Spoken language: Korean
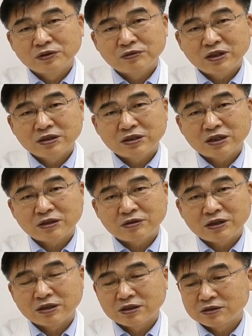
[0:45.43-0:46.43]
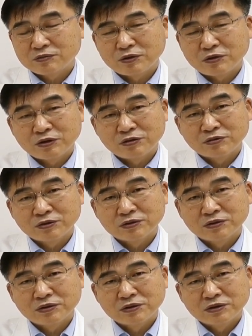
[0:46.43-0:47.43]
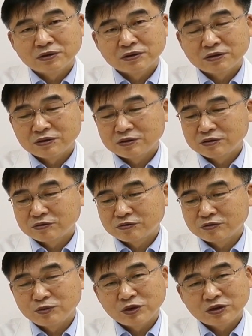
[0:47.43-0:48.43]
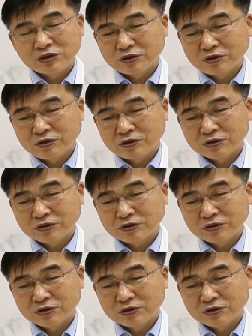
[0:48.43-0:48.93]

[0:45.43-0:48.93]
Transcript: 환자 관리가 지금 어려운 그 국면이죠.